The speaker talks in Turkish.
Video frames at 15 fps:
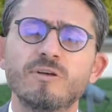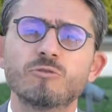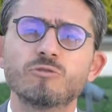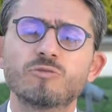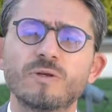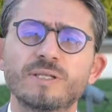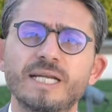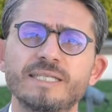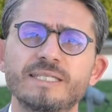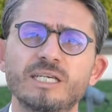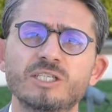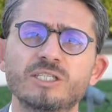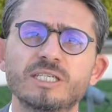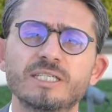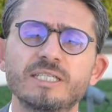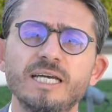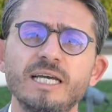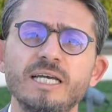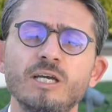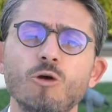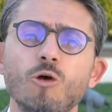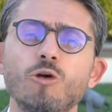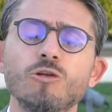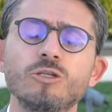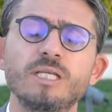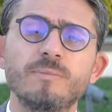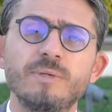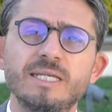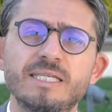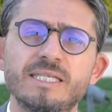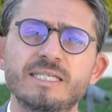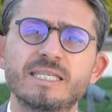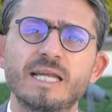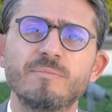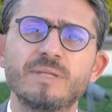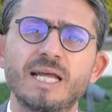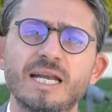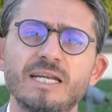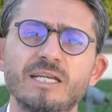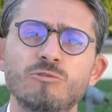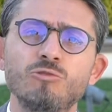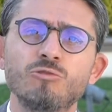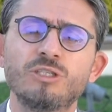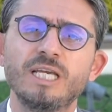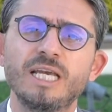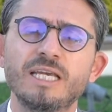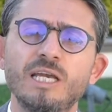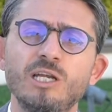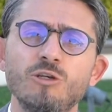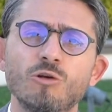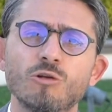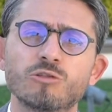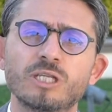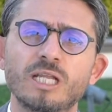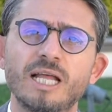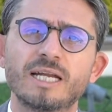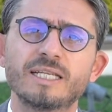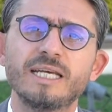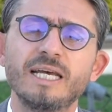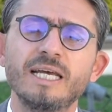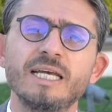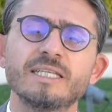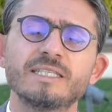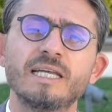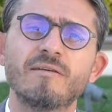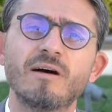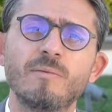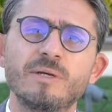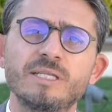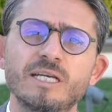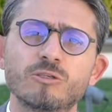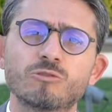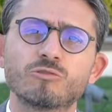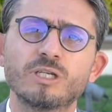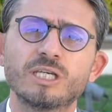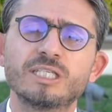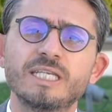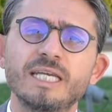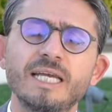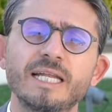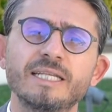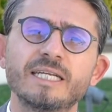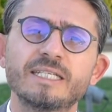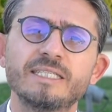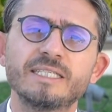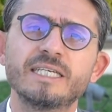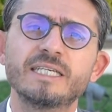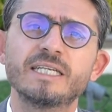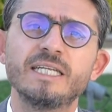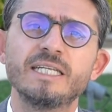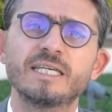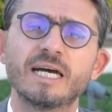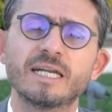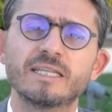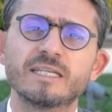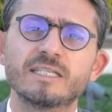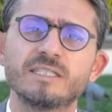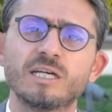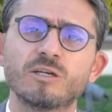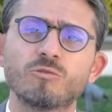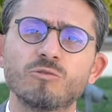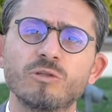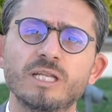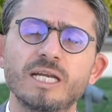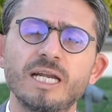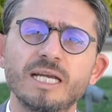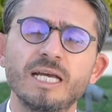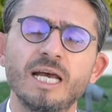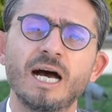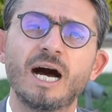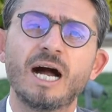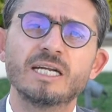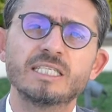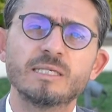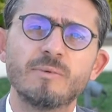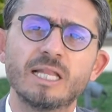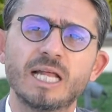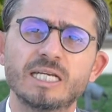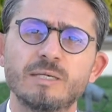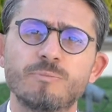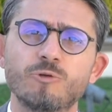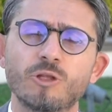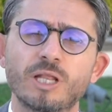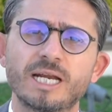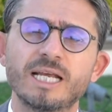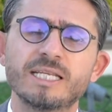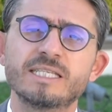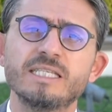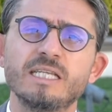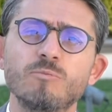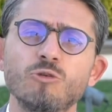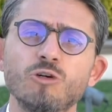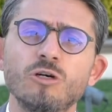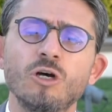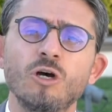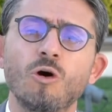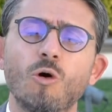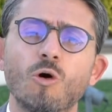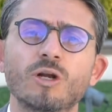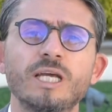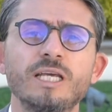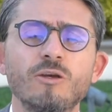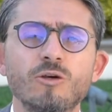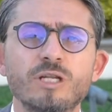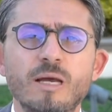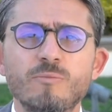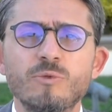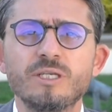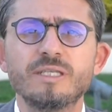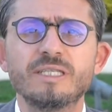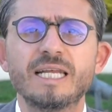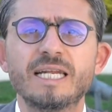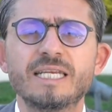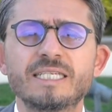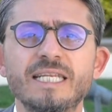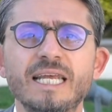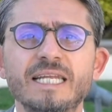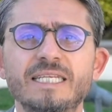ve Rus vatandaşları da ön ödemeli sistemlerle Türkiye'ye geliyor olsalar da devam eden süreçte yanlarındaki kredi kartlarından kullanarak harcamalar yapıyorlar. Aslında bu orayı önemli derecede